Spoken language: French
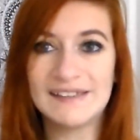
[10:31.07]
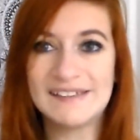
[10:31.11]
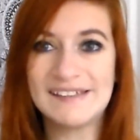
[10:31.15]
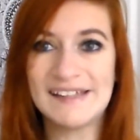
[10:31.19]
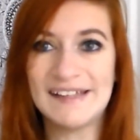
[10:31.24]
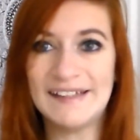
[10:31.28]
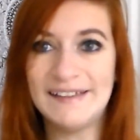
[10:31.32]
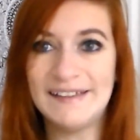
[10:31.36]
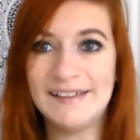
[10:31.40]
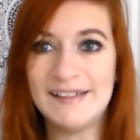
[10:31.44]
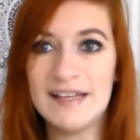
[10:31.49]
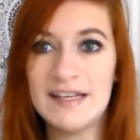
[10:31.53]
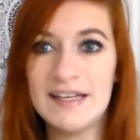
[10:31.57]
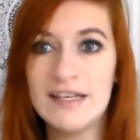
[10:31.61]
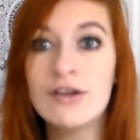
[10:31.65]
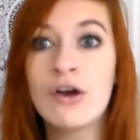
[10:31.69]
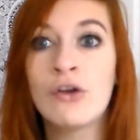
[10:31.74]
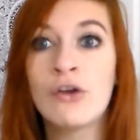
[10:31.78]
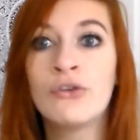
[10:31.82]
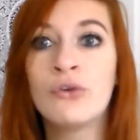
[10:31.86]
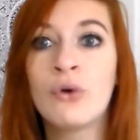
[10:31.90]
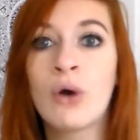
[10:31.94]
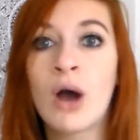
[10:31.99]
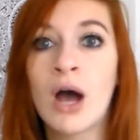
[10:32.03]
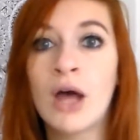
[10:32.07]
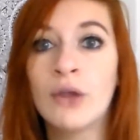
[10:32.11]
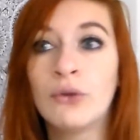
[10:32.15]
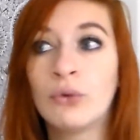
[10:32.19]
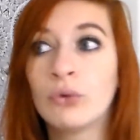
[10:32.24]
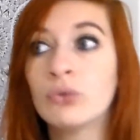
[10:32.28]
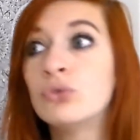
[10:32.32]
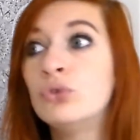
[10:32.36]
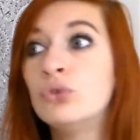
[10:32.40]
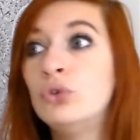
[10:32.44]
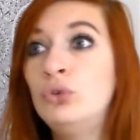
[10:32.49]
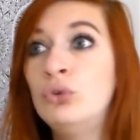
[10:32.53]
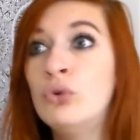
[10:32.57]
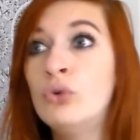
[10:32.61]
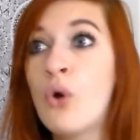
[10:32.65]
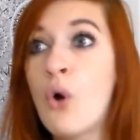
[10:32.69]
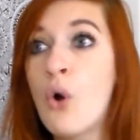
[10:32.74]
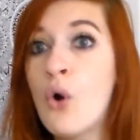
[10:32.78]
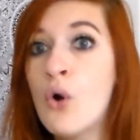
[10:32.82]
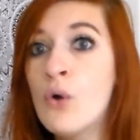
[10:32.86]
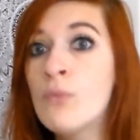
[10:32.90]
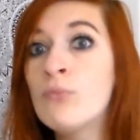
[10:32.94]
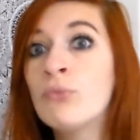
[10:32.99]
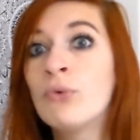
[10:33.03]
c'est qu'il y en aura donc du
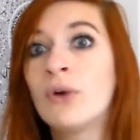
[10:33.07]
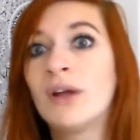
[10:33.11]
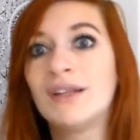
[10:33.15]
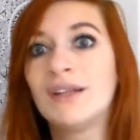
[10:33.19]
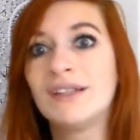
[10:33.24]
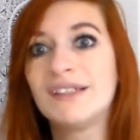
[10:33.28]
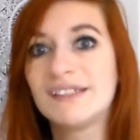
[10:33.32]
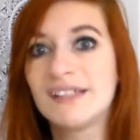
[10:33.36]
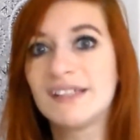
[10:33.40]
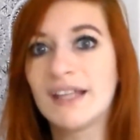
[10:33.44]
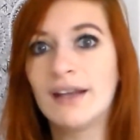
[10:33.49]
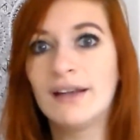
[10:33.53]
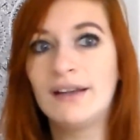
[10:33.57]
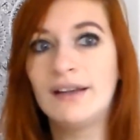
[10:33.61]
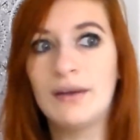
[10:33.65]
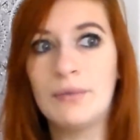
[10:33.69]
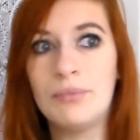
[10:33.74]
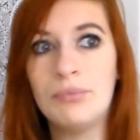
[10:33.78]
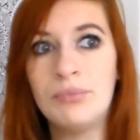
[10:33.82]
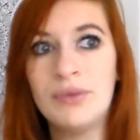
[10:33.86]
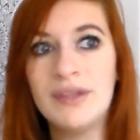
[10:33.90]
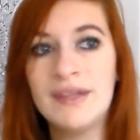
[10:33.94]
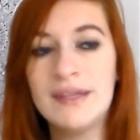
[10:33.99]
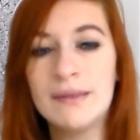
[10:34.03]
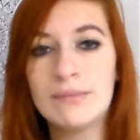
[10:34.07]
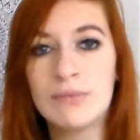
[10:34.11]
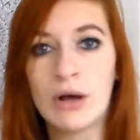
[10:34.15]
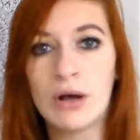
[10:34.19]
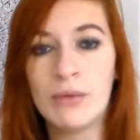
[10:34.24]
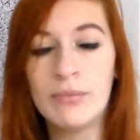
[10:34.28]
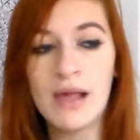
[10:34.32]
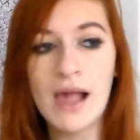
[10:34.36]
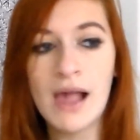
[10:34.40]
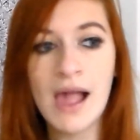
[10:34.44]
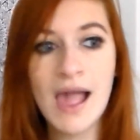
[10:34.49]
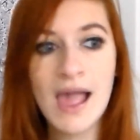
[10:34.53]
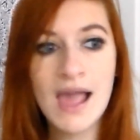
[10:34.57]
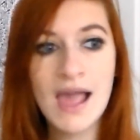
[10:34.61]
coup au moins 5 minimum.